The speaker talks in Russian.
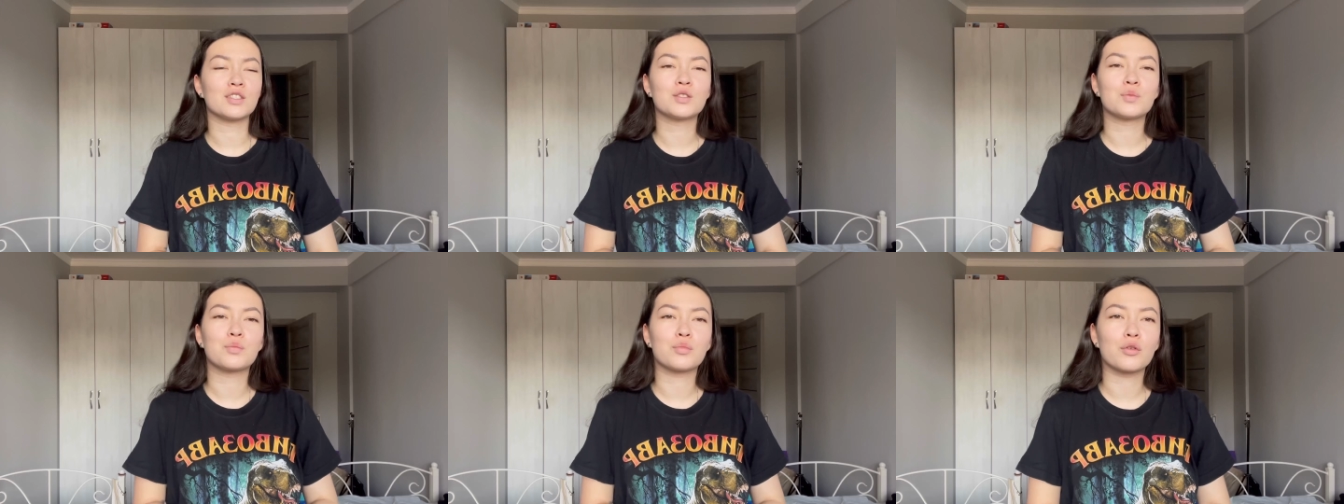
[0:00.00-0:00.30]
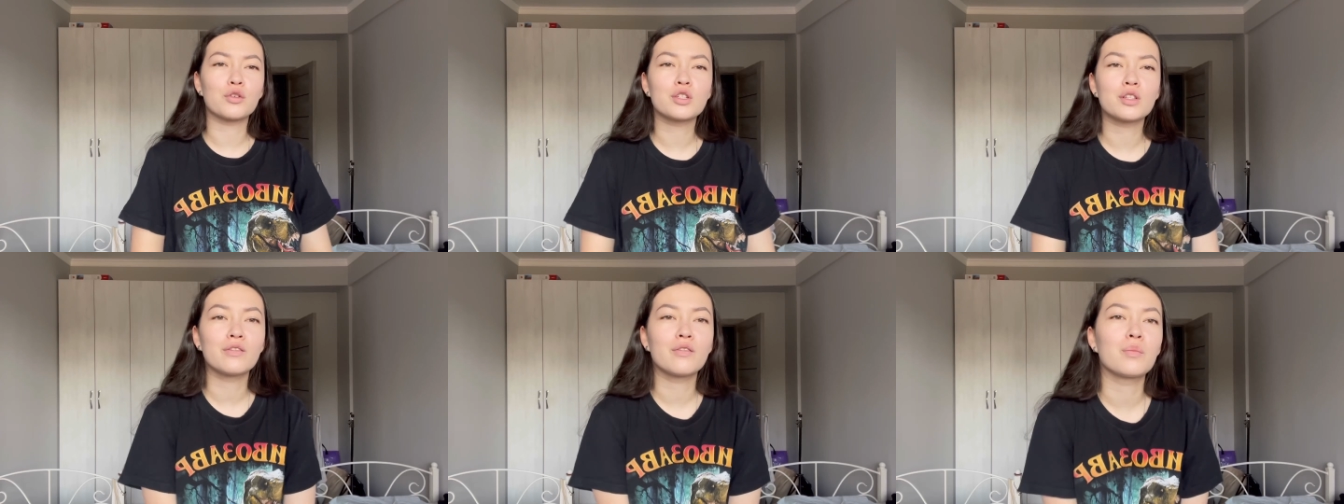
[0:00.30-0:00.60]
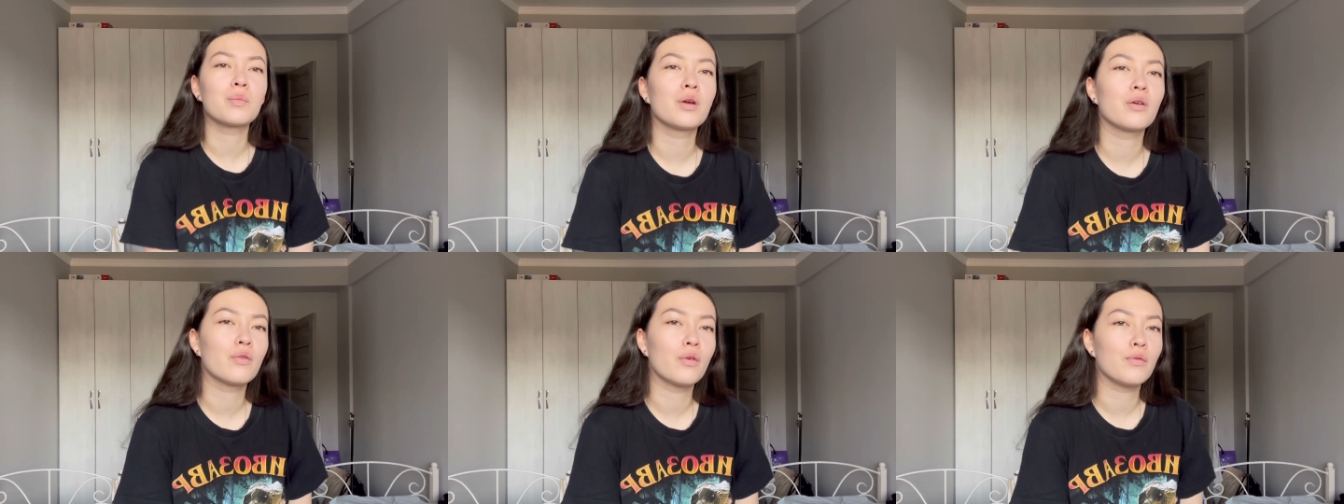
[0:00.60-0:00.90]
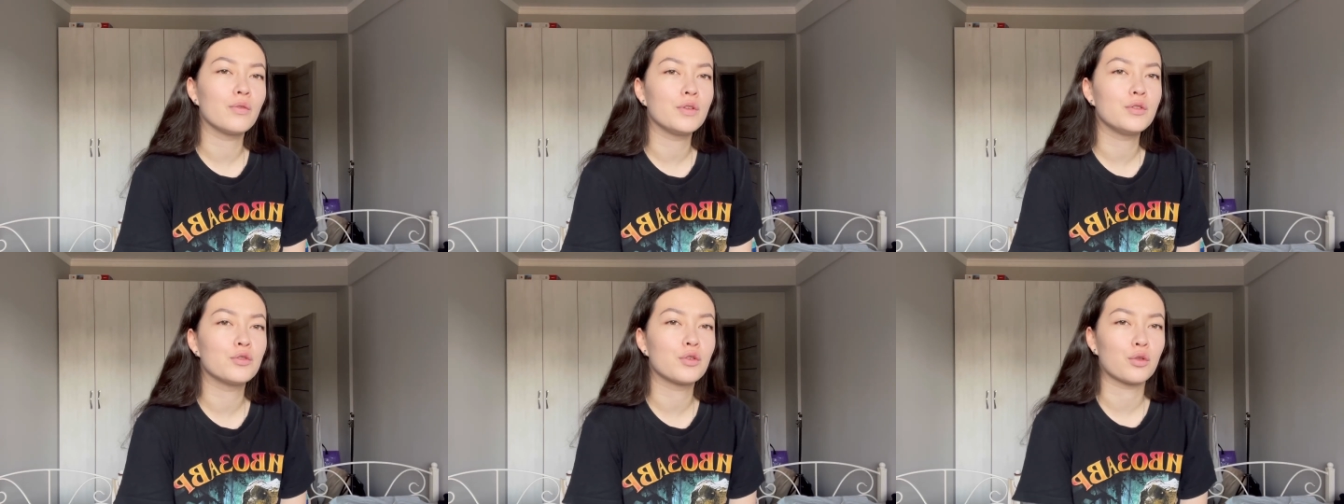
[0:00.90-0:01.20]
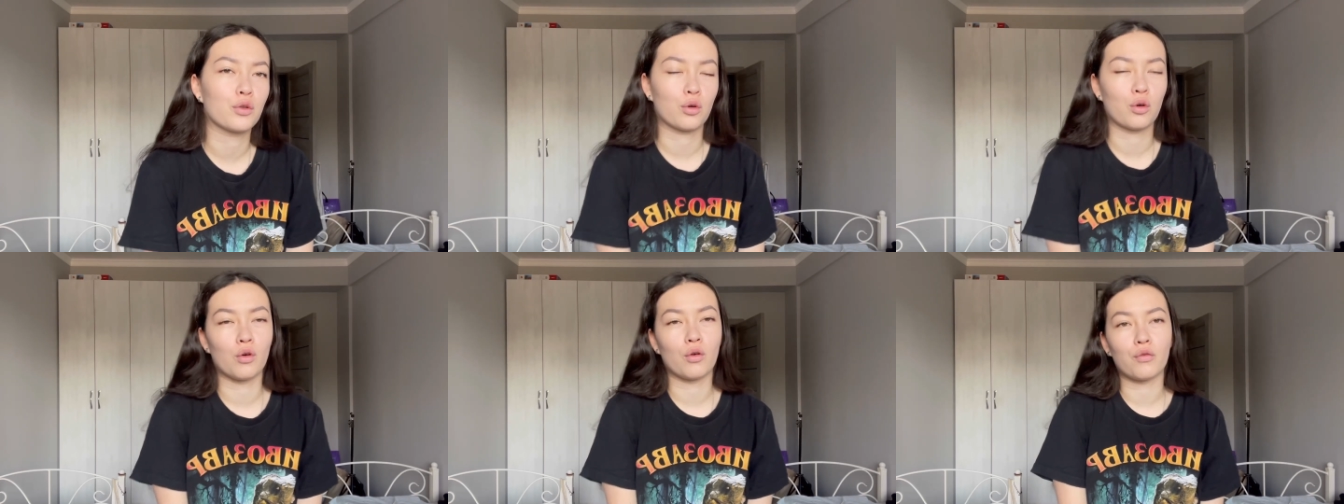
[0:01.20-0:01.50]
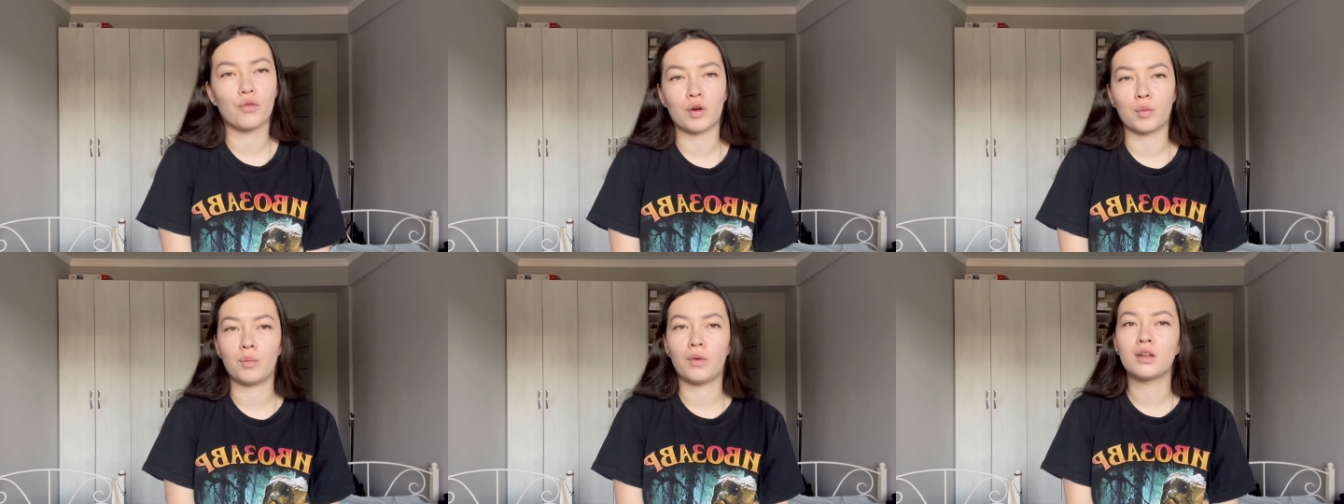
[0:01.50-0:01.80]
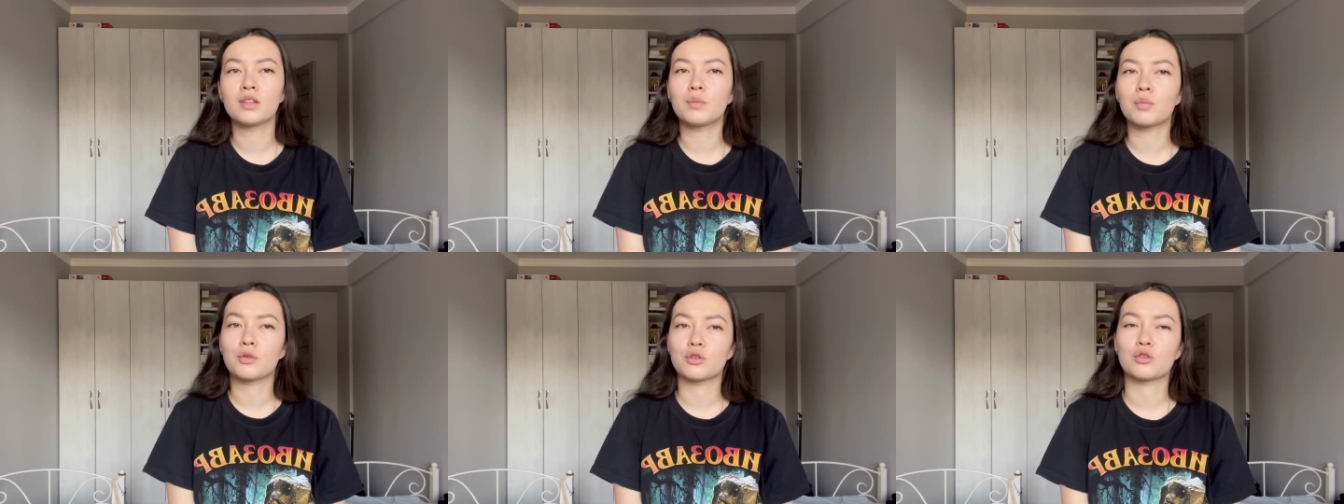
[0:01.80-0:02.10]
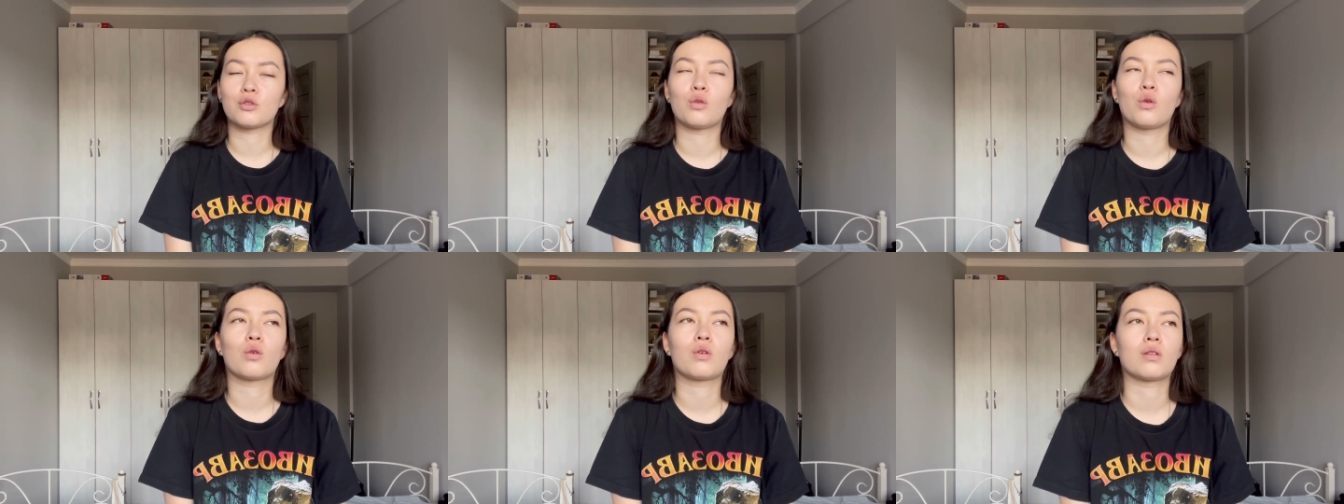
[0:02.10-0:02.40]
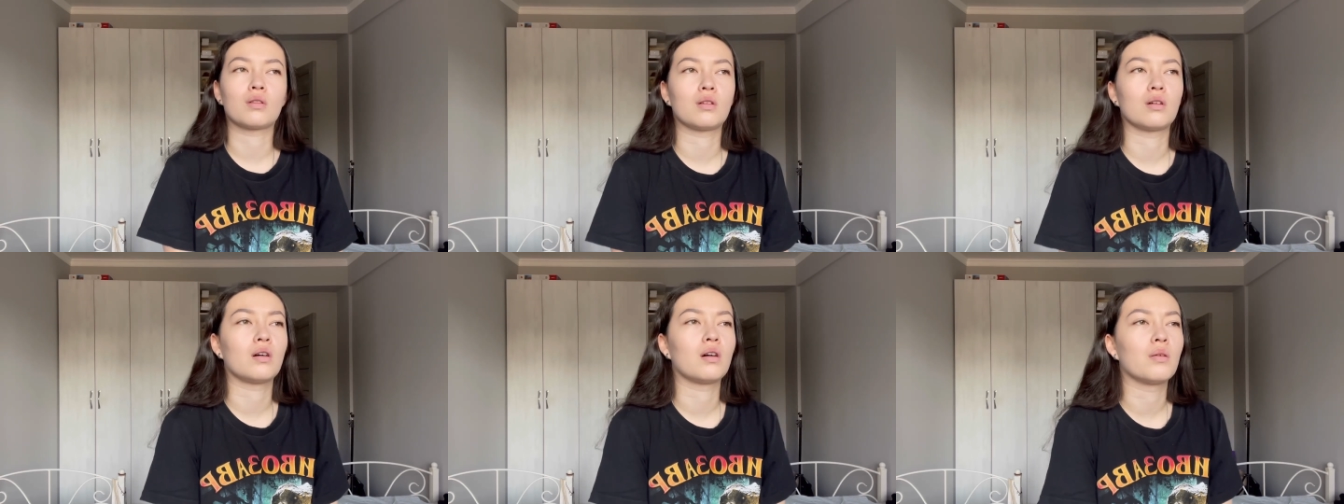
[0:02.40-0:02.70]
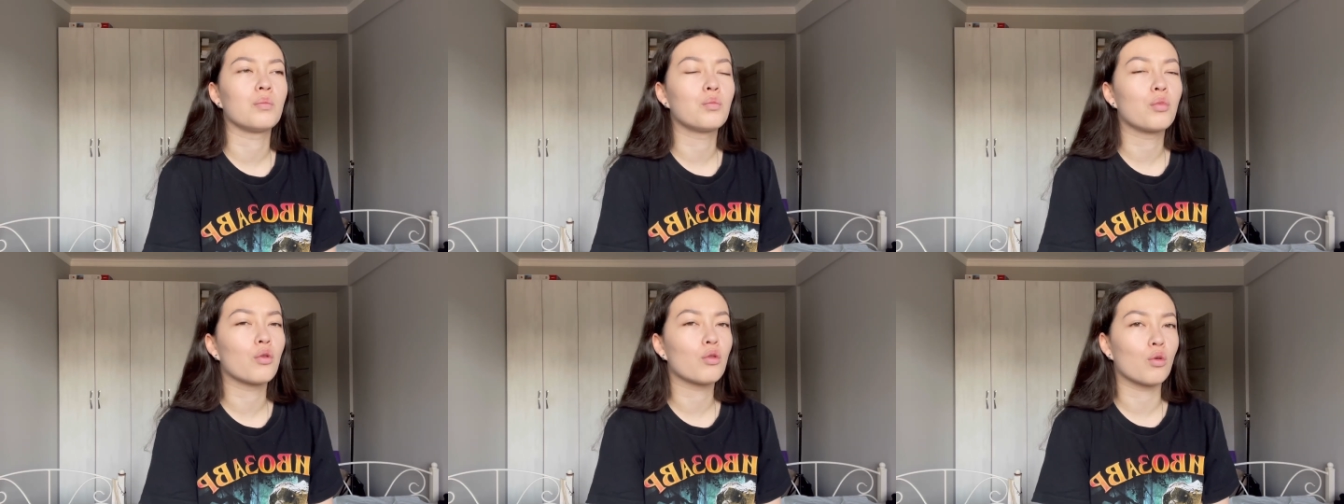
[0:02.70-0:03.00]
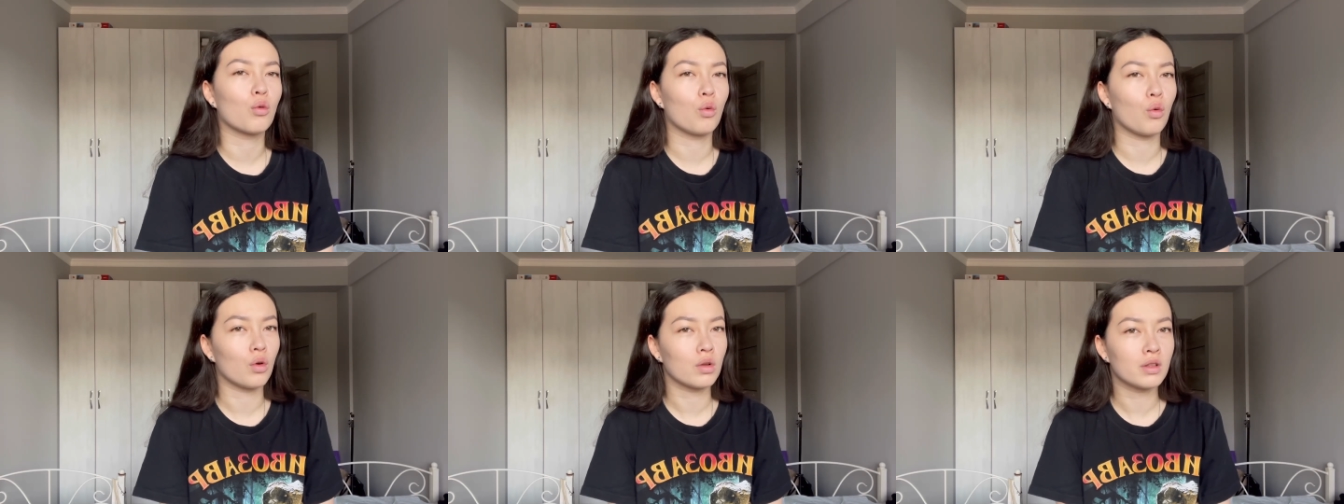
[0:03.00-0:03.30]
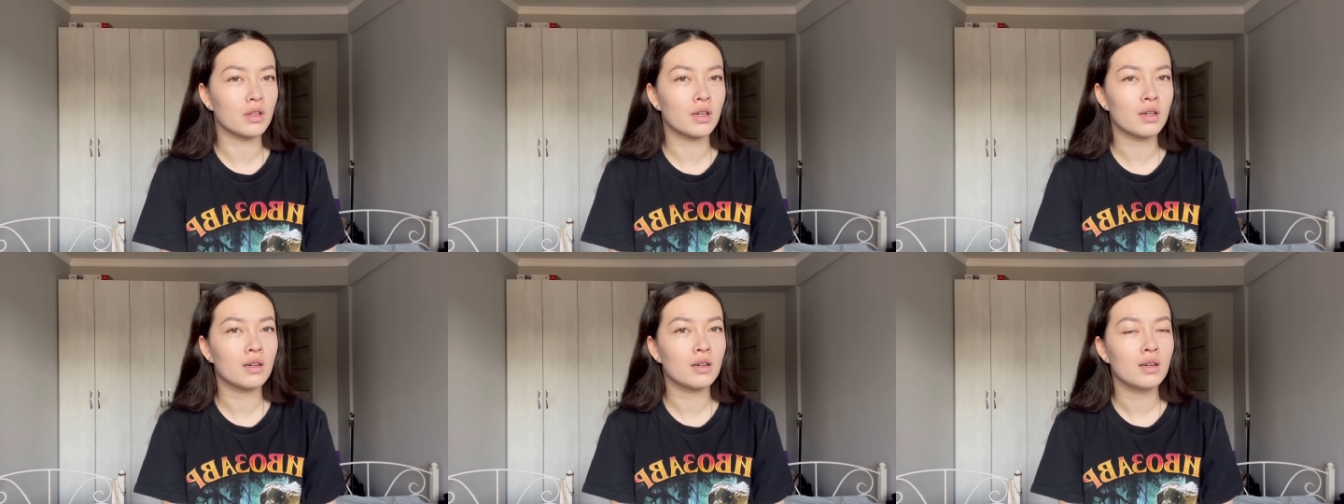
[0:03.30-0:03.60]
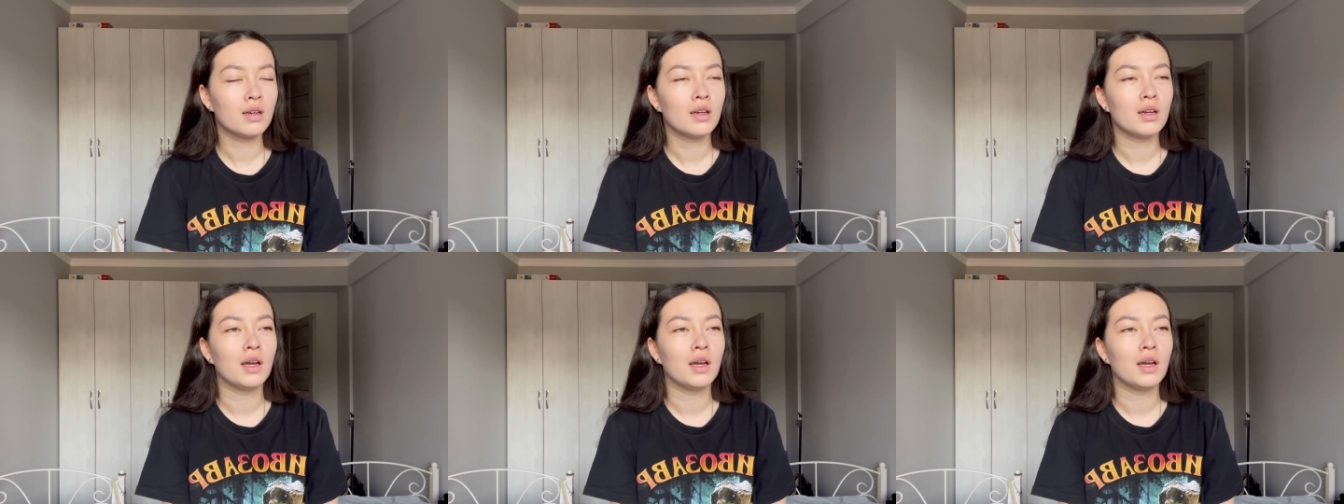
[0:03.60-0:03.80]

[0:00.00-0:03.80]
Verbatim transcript: прошлого моего видео такого формата прошло около полугода,